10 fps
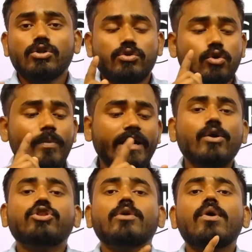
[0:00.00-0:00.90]
তোমাকে
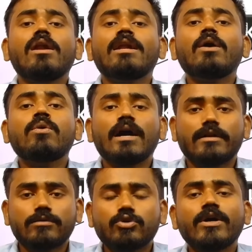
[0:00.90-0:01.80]
হতে হবে অলরাউন্ডার
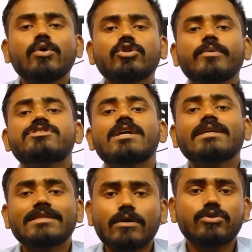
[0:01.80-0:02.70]
তোমাকে হতে হবে যা
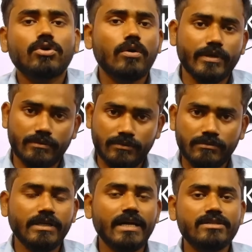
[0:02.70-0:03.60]
হতে হবে
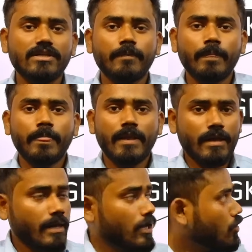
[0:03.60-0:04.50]
ঠিক আছে
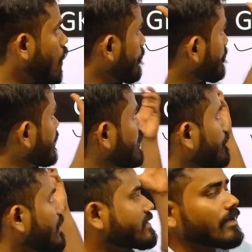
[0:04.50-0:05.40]
কম্পিটিভ
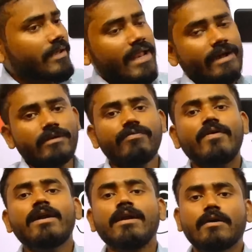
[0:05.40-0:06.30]
এক্সামের একটাই
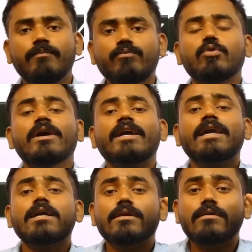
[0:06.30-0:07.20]
ফান্ডা তোমাকে
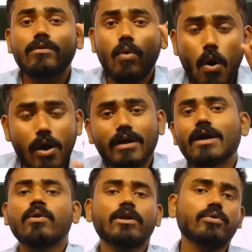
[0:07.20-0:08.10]

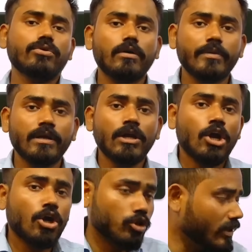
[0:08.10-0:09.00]
অলরাউন্ডার হতে হবে
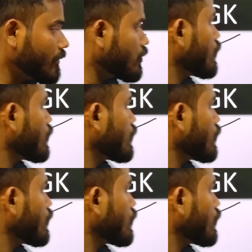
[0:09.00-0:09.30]
তোমাদের মধ্যে